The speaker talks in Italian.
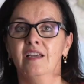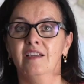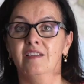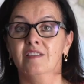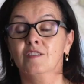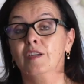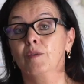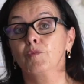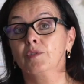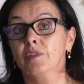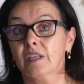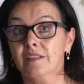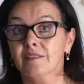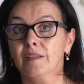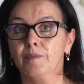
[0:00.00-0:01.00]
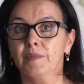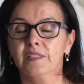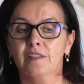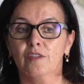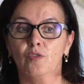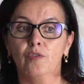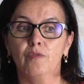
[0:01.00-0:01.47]
eh, siamo
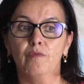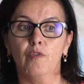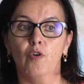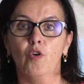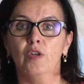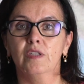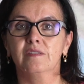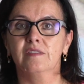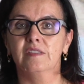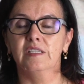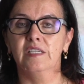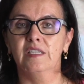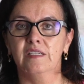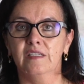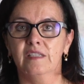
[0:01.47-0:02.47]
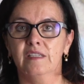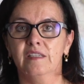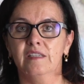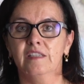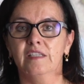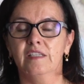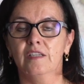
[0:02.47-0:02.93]
direttamente coinvolti
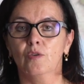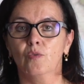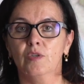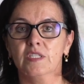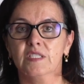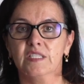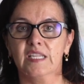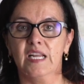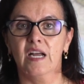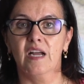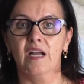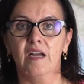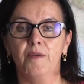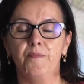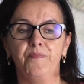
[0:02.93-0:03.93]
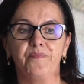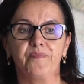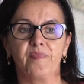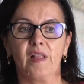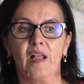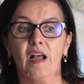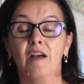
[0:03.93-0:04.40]
eh, in questa
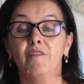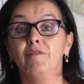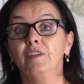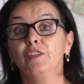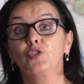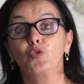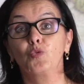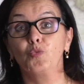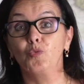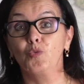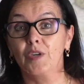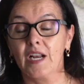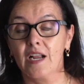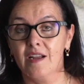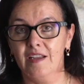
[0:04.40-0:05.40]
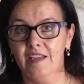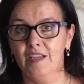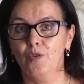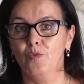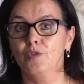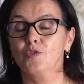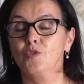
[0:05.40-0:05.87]
avventura
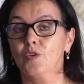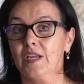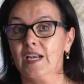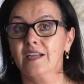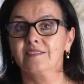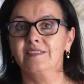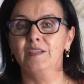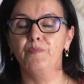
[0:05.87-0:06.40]
e in questo grande